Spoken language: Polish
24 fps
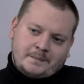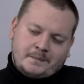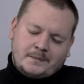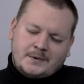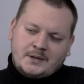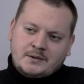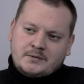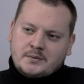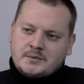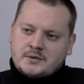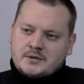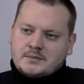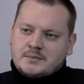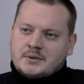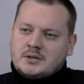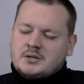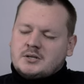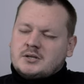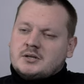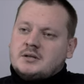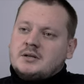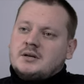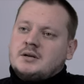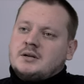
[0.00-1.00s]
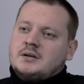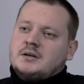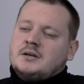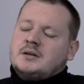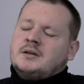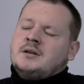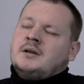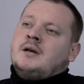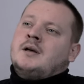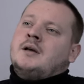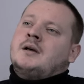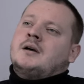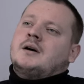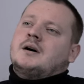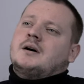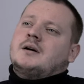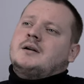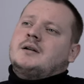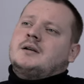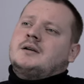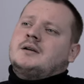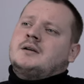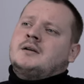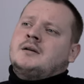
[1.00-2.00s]
Nie wiem, co będzie dalej,
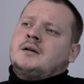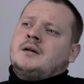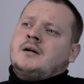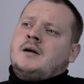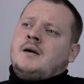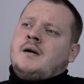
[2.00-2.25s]
ale